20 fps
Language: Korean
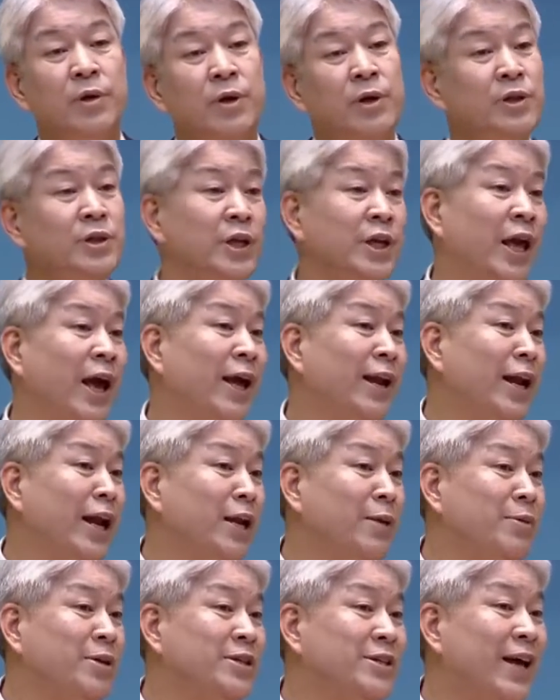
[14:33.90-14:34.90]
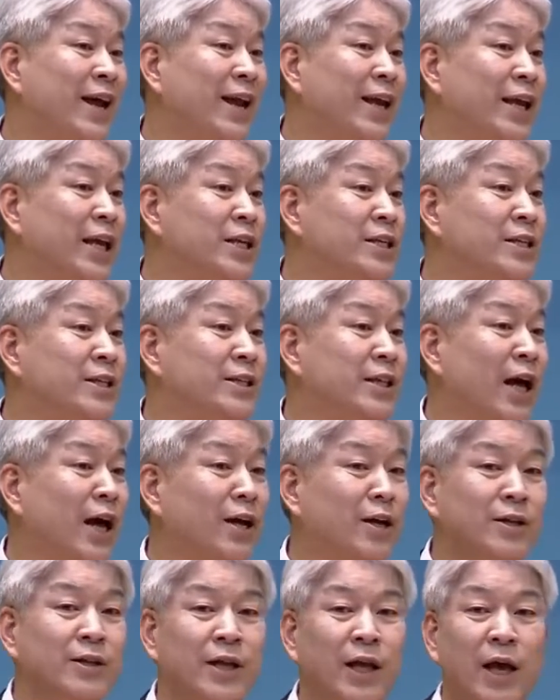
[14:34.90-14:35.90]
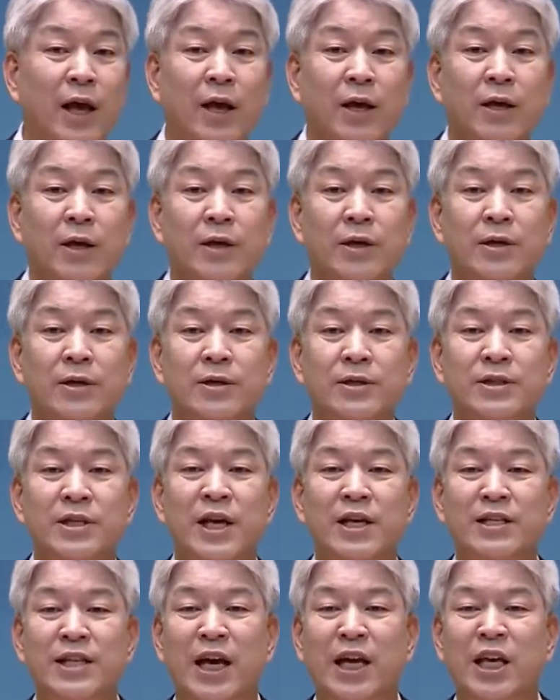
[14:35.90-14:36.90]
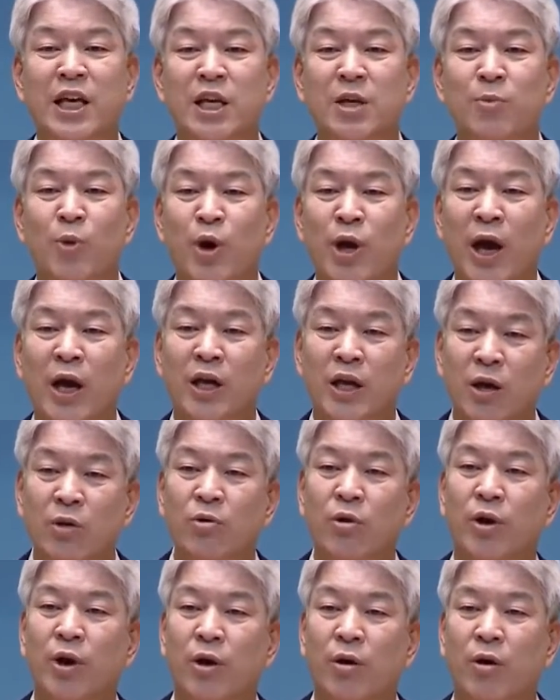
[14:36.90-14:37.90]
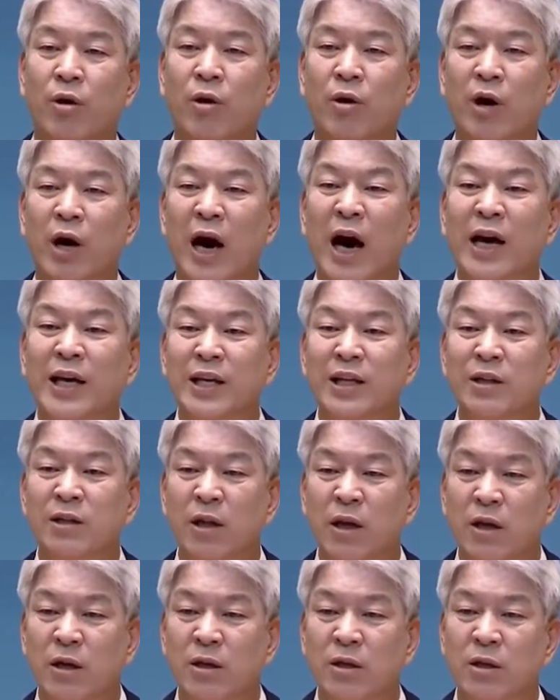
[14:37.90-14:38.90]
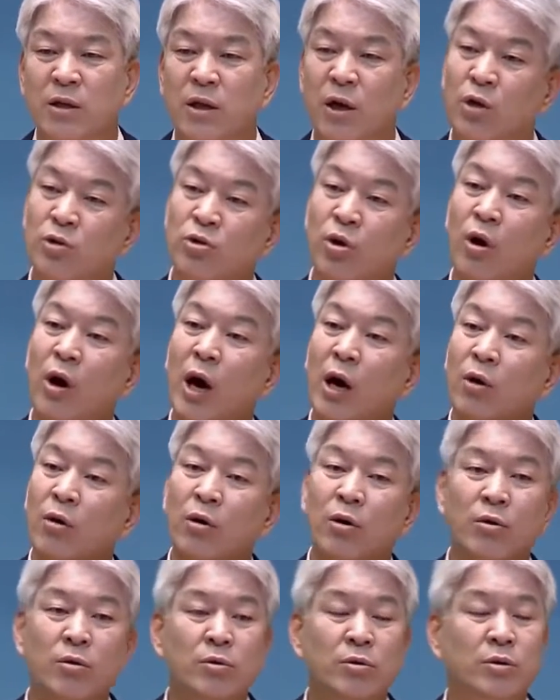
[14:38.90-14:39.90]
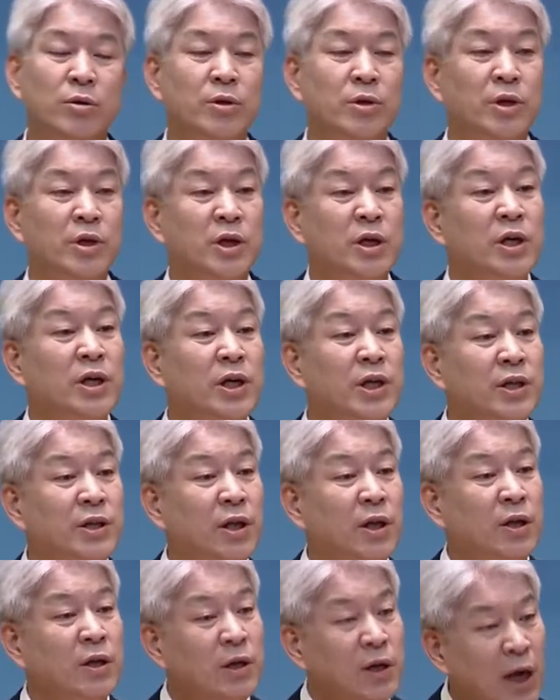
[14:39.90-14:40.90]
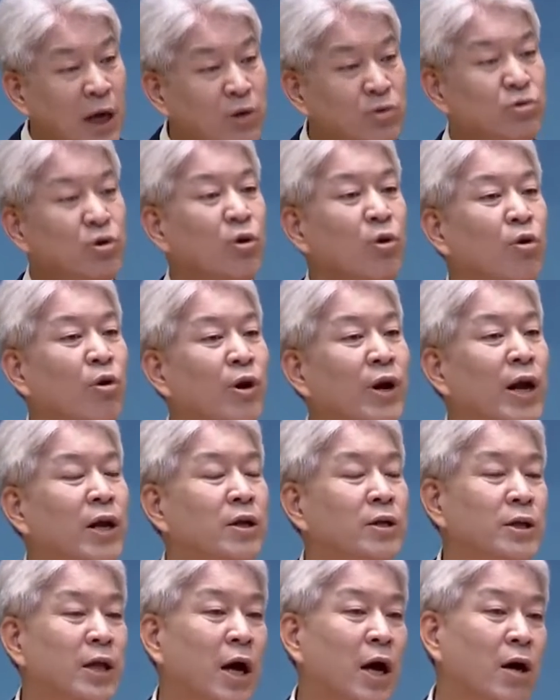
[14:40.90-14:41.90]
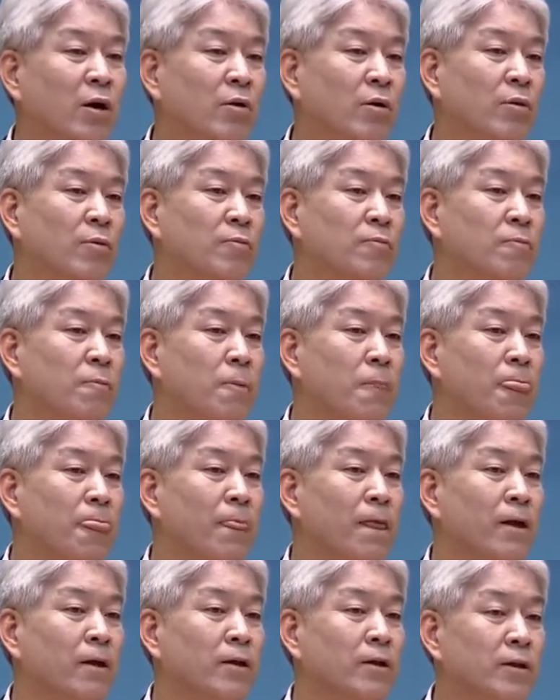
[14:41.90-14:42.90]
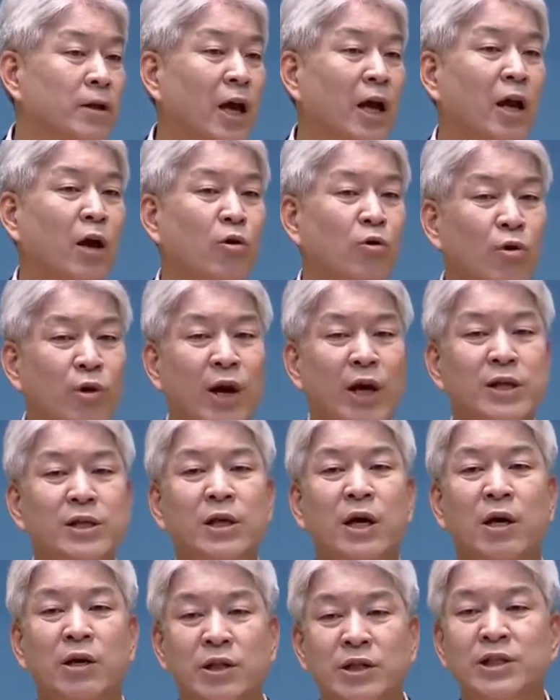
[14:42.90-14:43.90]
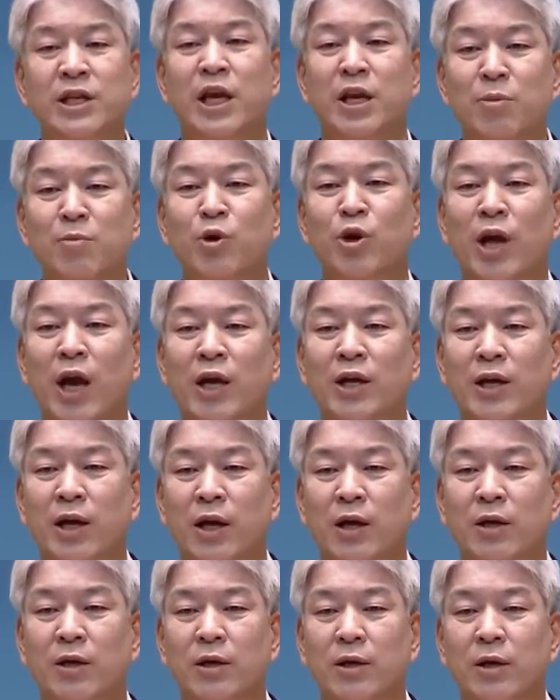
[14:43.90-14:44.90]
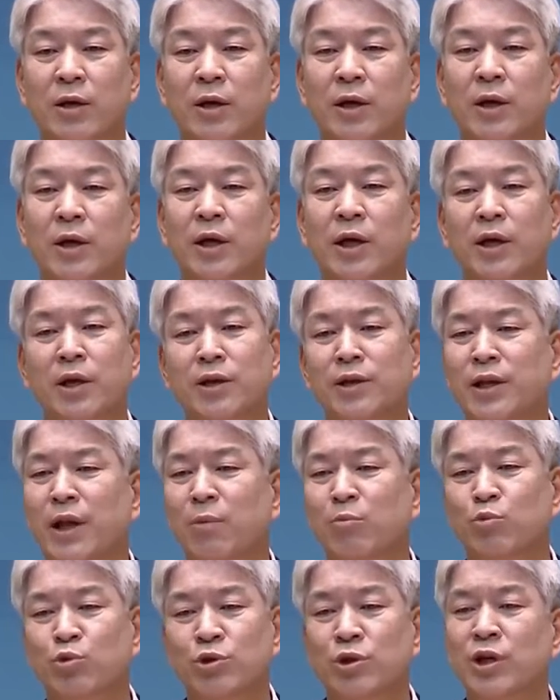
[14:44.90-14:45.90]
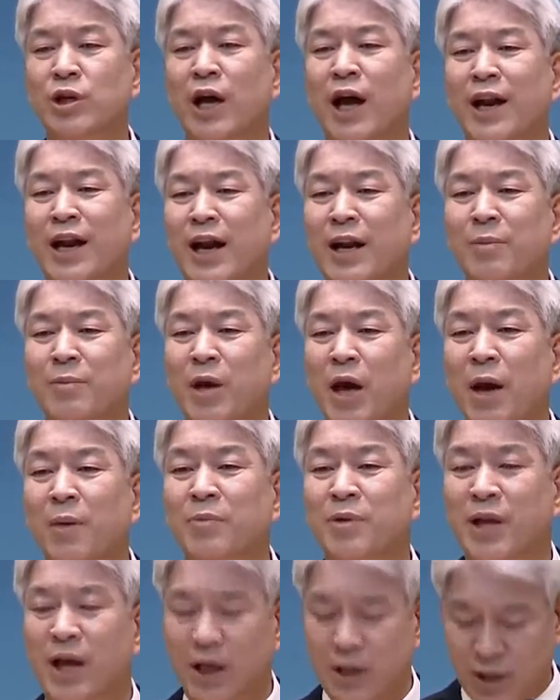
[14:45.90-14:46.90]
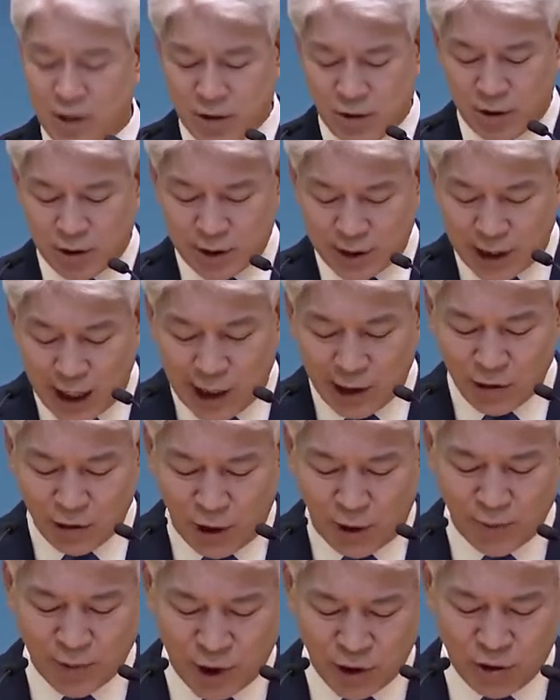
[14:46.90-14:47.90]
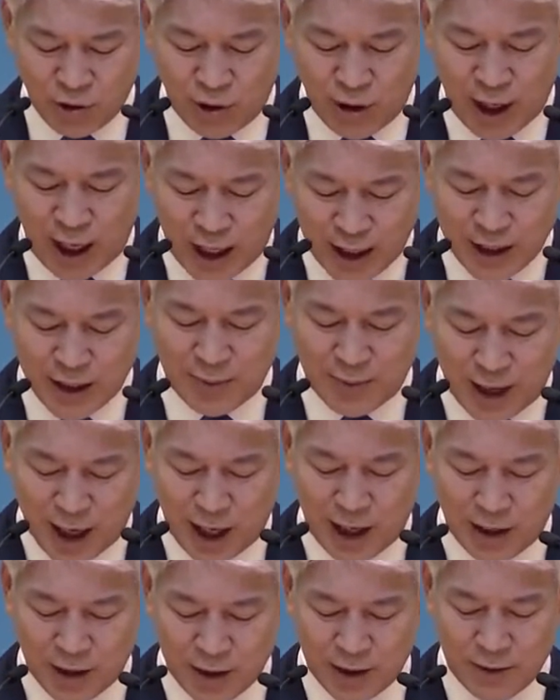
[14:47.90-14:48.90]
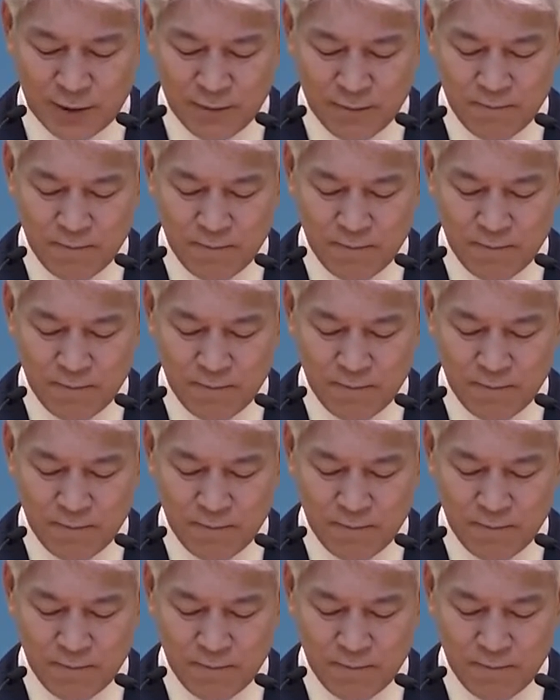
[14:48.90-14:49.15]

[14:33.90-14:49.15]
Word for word: 어떻게 하나님이 살아계신다 하는데 세상이 이 모양 이 꼴이고 악인들은 형통하고 의인들은 갈수록 고난을 당하고 나라 꼬라지가 어째 이 모양이냐 이런데 무슨 하나님이 함께 하시고 택도 없는 소리 하지 말라는 것